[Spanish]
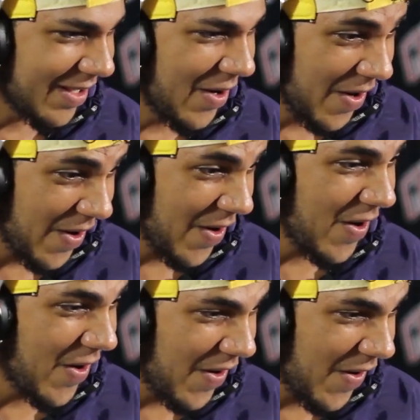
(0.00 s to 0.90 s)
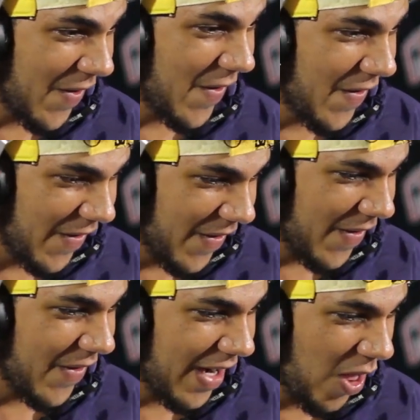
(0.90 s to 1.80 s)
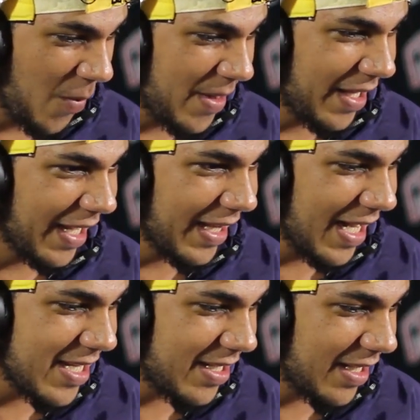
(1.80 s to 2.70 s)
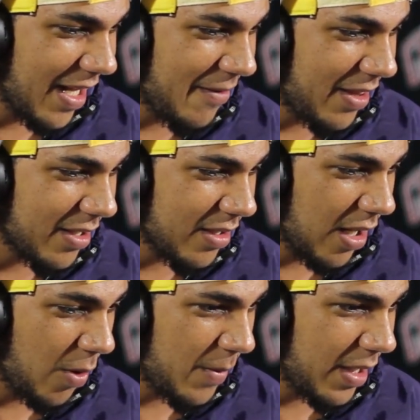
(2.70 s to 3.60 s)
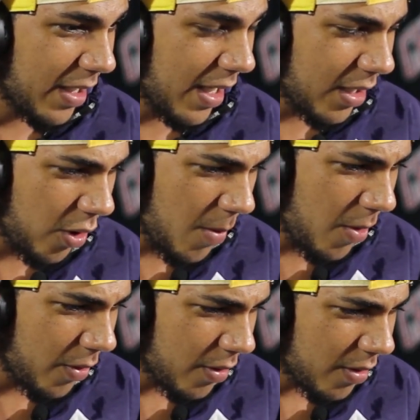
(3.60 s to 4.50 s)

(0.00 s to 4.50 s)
Oh, la dominicana, la, la, la dominicana, ¿cómo?